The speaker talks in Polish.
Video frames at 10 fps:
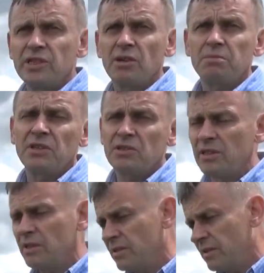jest objęty
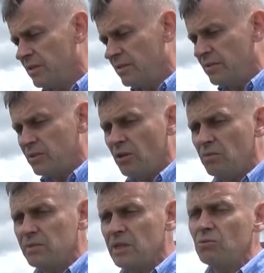y,
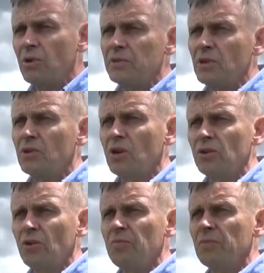tą całkowitą
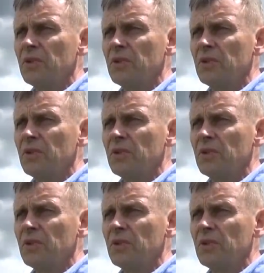ochroną